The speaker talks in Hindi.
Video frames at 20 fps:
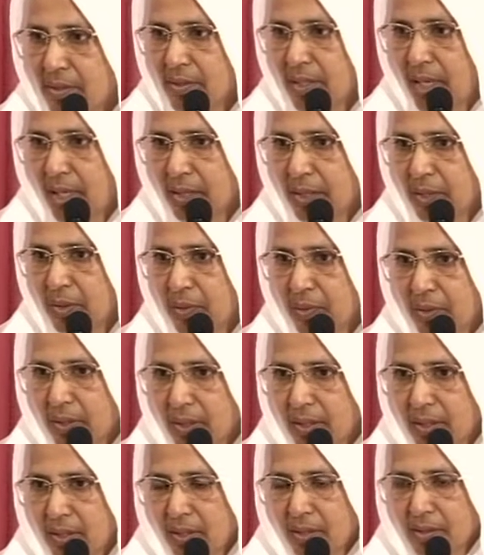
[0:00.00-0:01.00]
जातियों
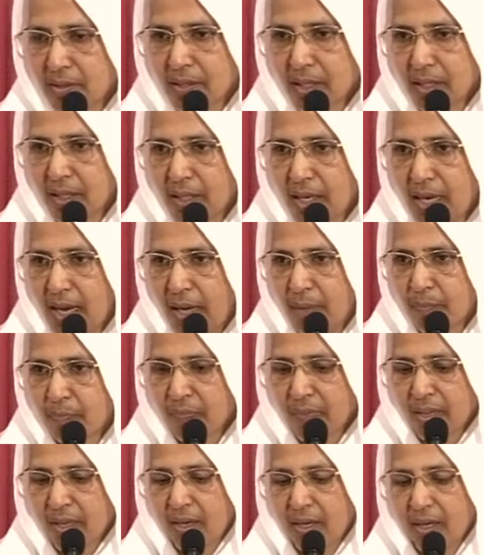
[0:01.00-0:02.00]
की संख्या
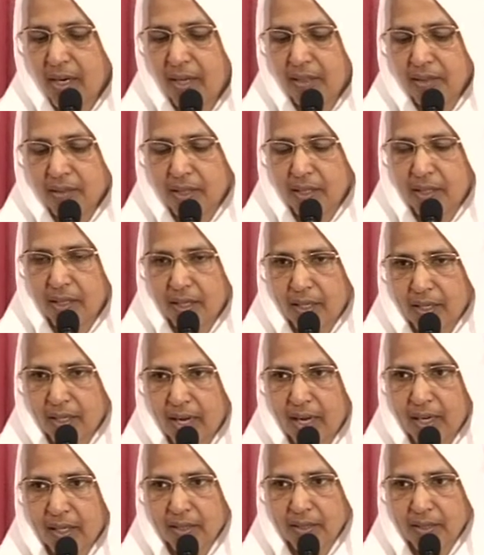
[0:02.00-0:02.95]
जनगणना